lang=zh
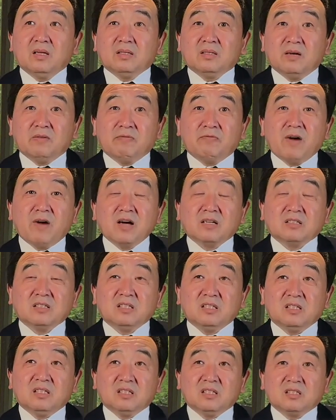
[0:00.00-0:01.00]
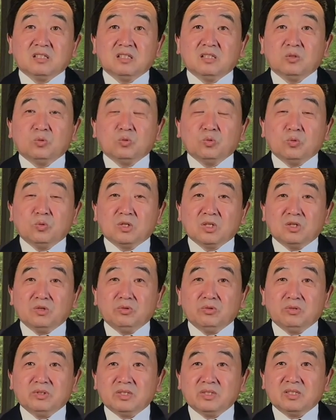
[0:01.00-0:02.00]
他放弃了客户跟
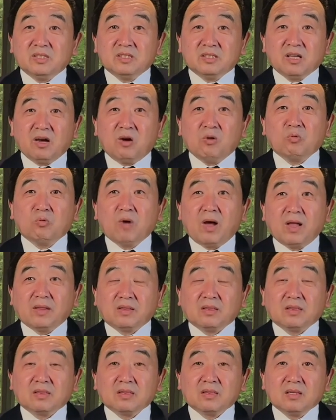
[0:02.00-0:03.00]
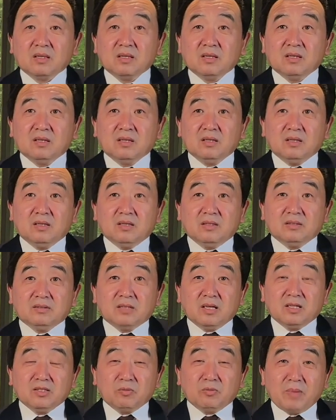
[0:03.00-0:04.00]
律师的条款，
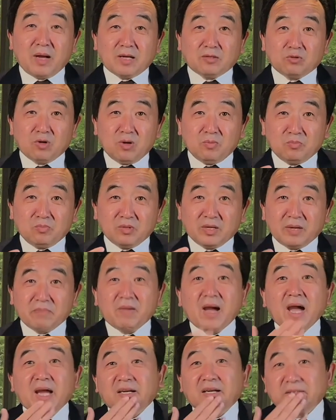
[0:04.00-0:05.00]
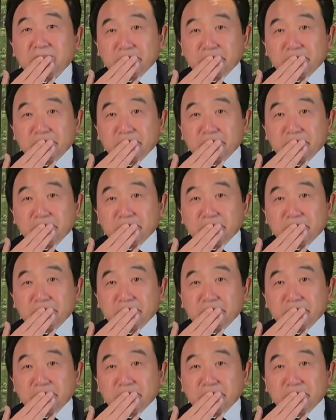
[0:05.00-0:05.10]
他就把川普给卖了。